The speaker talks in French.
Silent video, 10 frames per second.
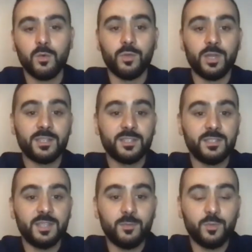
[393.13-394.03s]
On a un
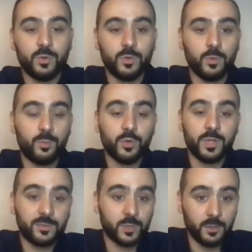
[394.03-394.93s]
système de
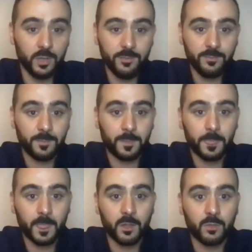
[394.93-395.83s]
protection des données.
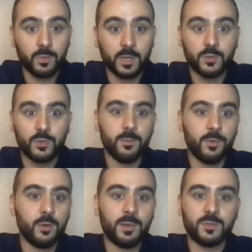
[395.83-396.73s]
Donc
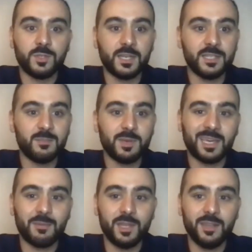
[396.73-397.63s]
actuellement, bah, on sait que la
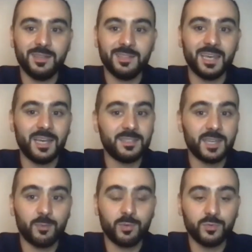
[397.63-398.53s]
cybercriminalité, c'est
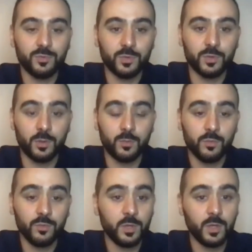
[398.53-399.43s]
assez répandu euh, dans le
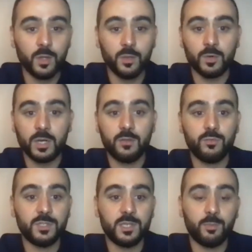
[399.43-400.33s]
monde. Donc là,
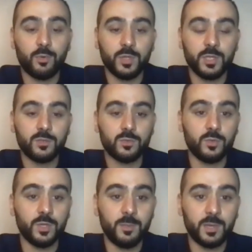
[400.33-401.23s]
tout ce qui est protection de
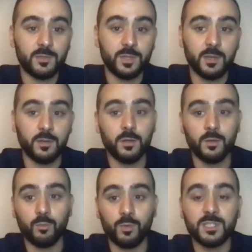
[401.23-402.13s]
données personnelles,
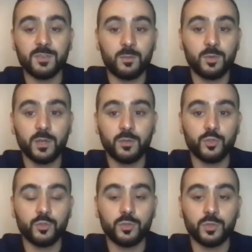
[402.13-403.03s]
moi, c'est vraiment quelque
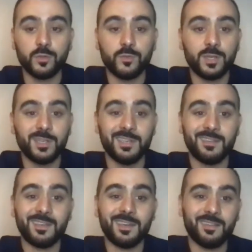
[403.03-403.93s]
chose, encore une fois, qui
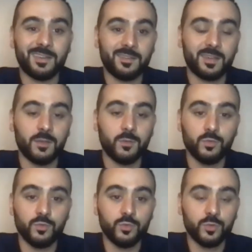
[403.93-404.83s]
est très, très, très au
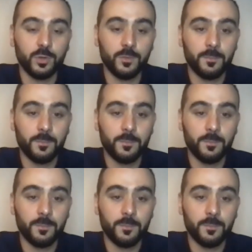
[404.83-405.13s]
goût du jour.